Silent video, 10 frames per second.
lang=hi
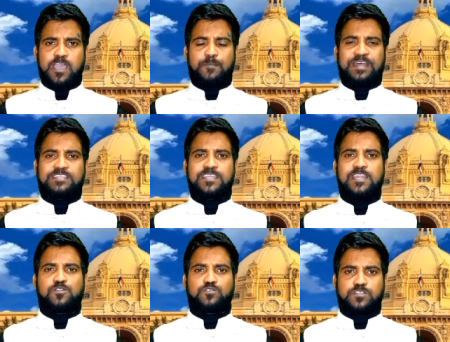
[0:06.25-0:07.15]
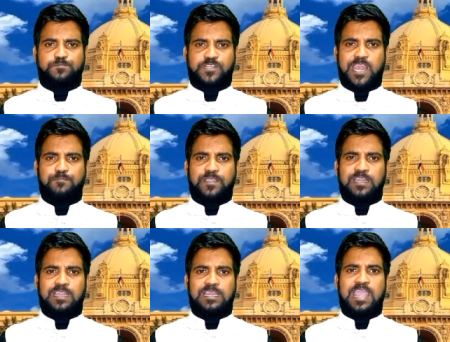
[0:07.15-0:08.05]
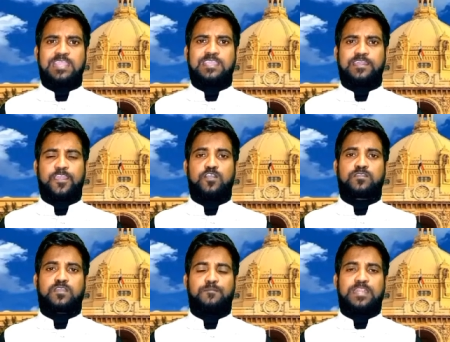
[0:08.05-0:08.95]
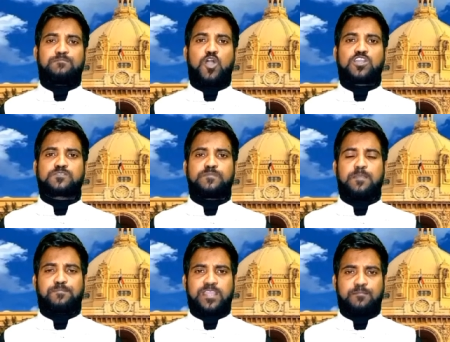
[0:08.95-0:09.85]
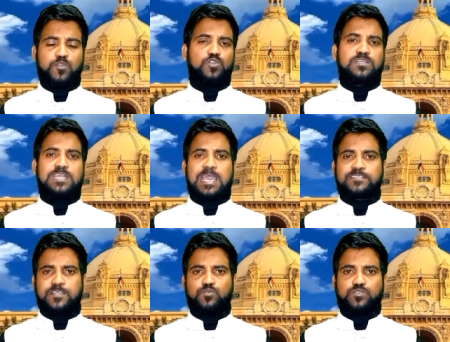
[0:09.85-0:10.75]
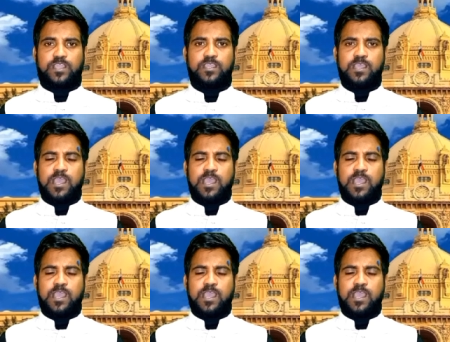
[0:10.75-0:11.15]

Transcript: हमारे चैनल को सब्सक्राइब करें लाइक करें और कमेंट बॉक्स में अपनी अमूल्य राय जरूर दें